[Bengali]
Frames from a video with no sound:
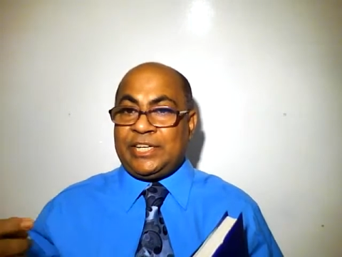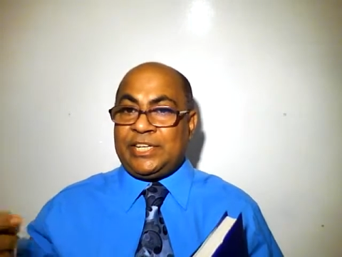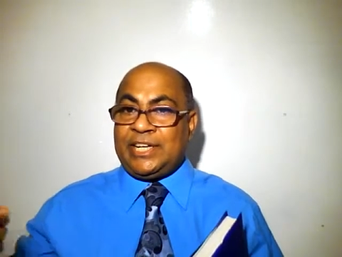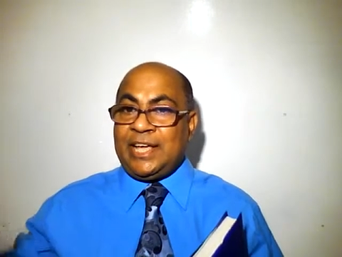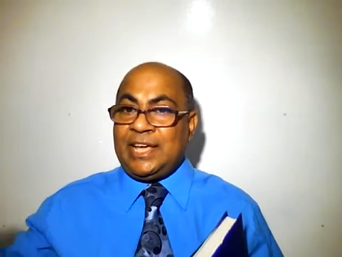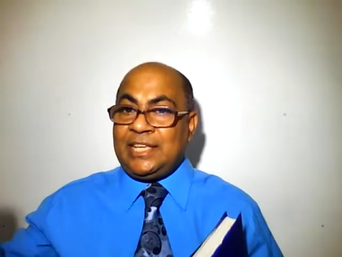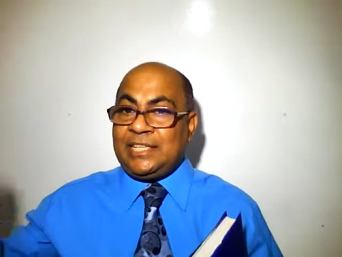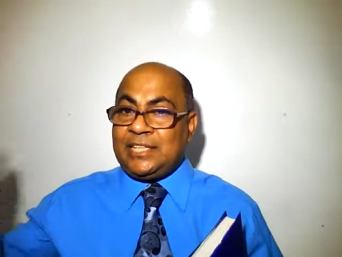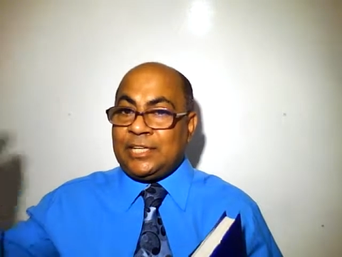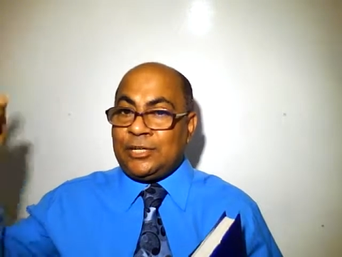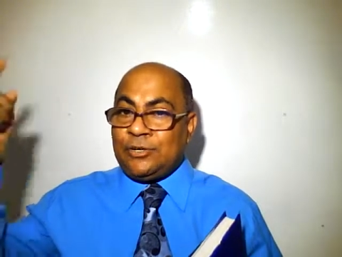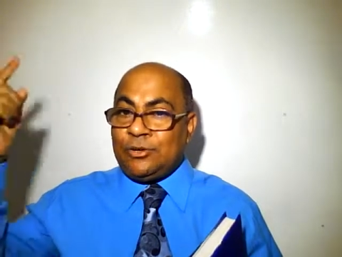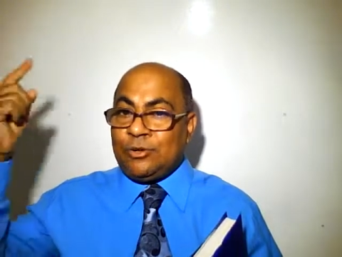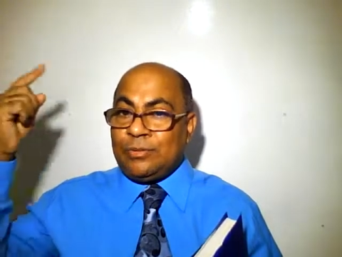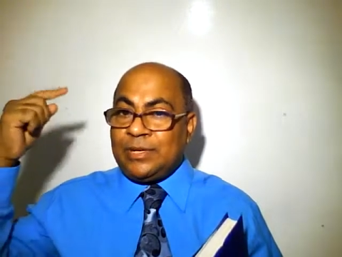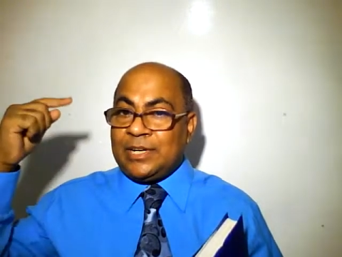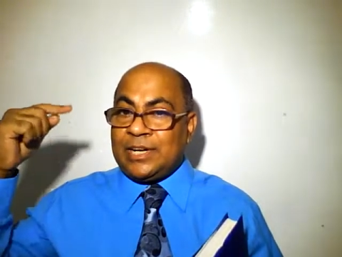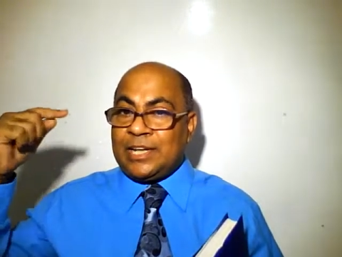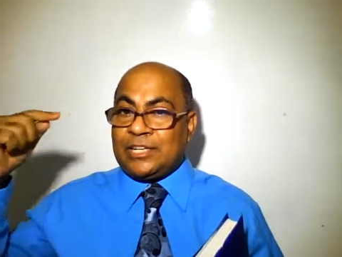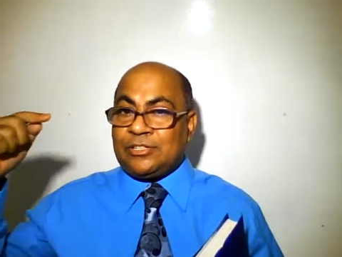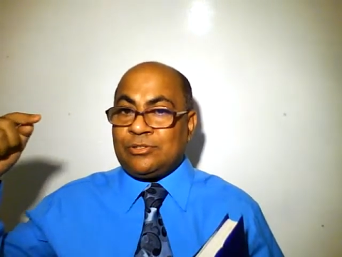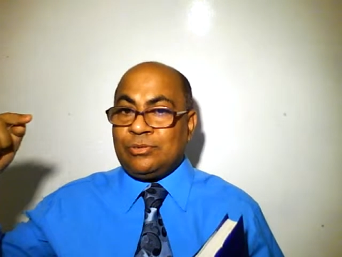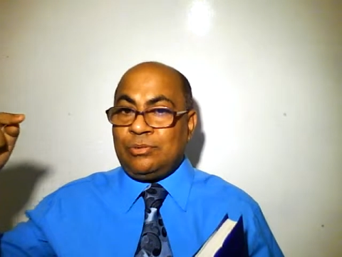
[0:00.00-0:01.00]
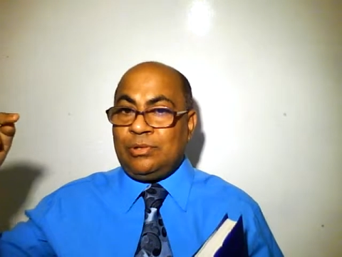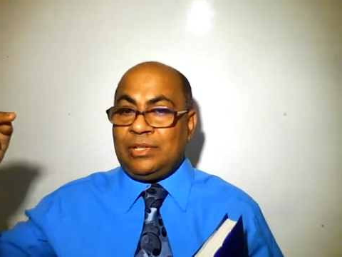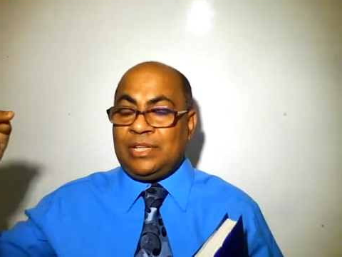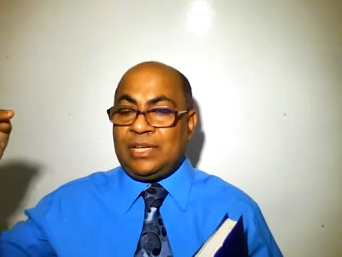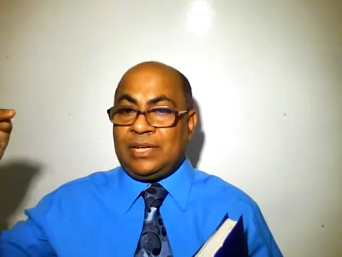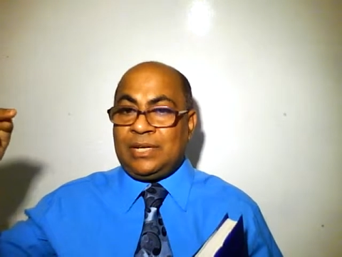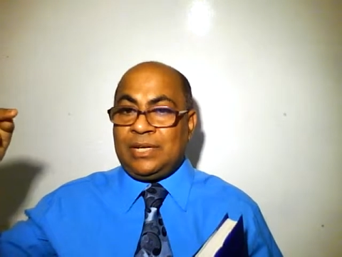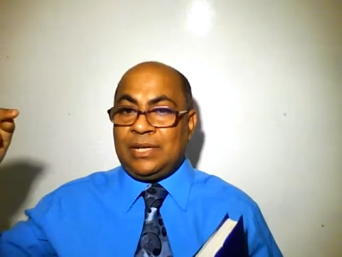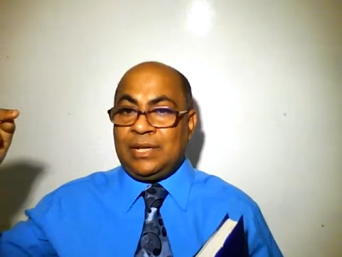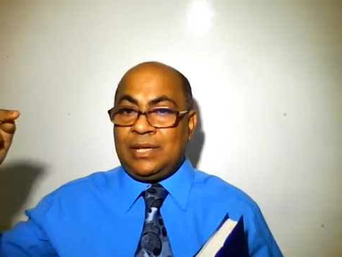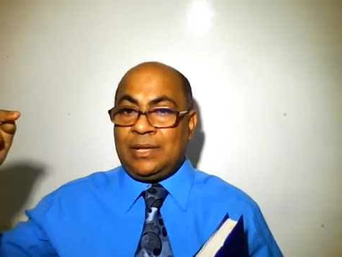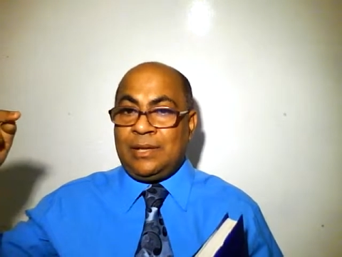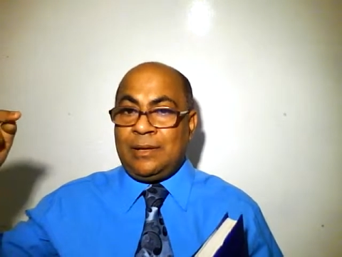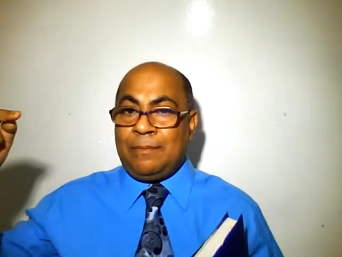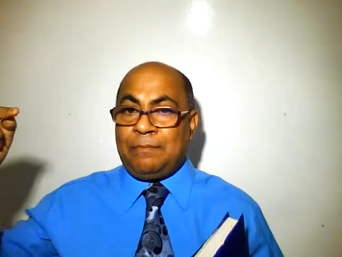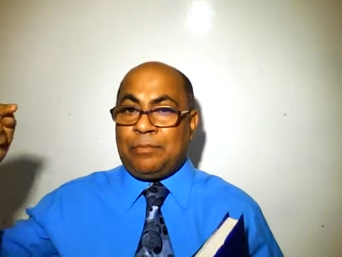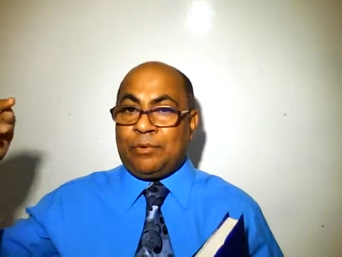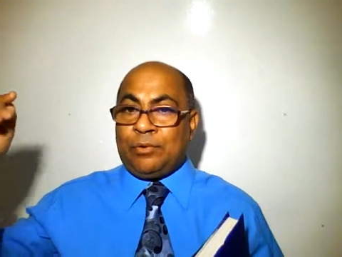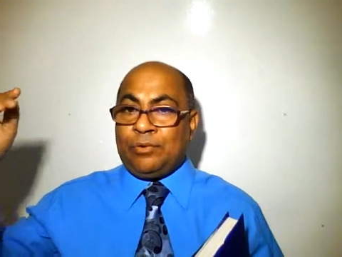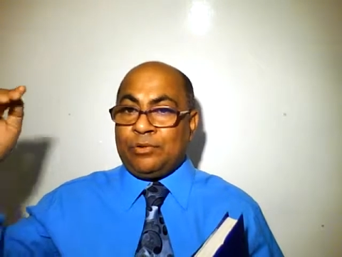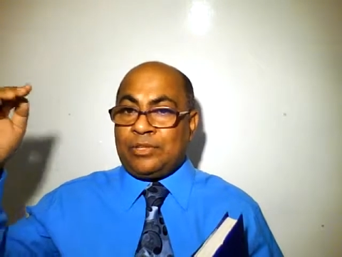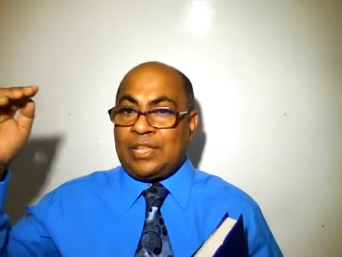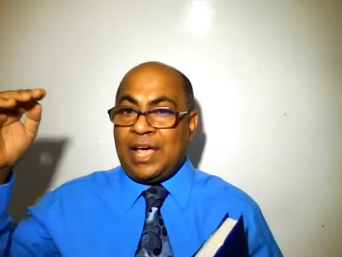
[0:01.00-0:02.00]
সেই যে নবী রাসুলদের
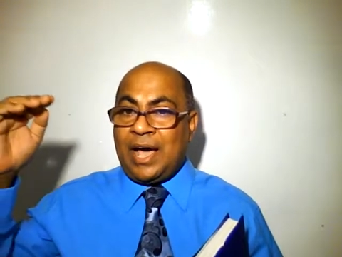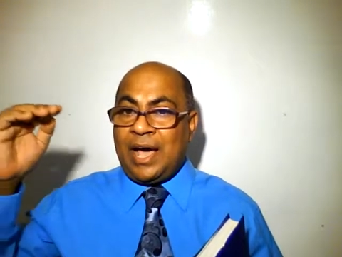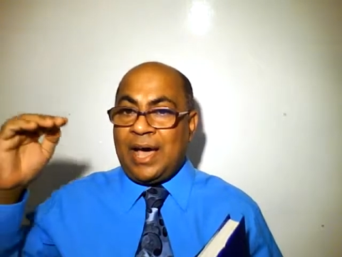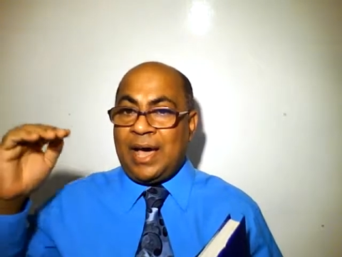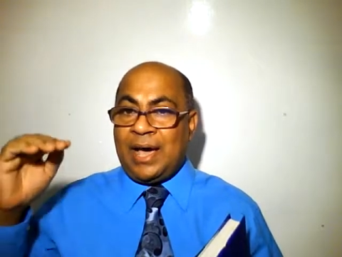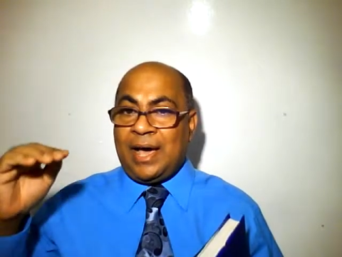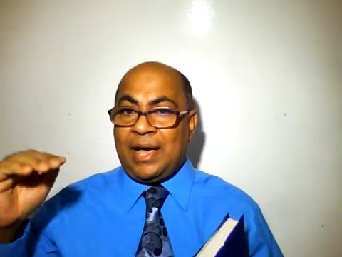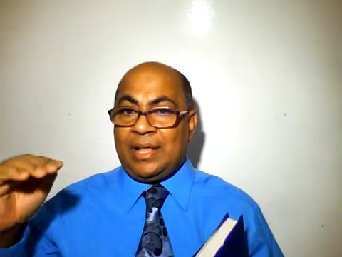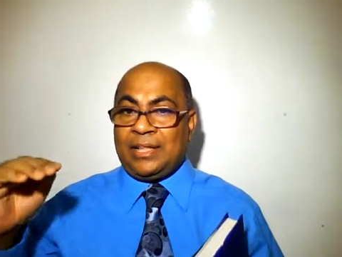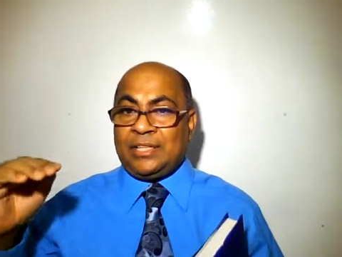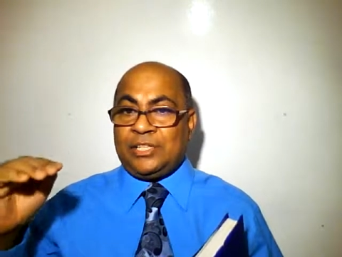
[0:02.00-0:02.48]
প্রথা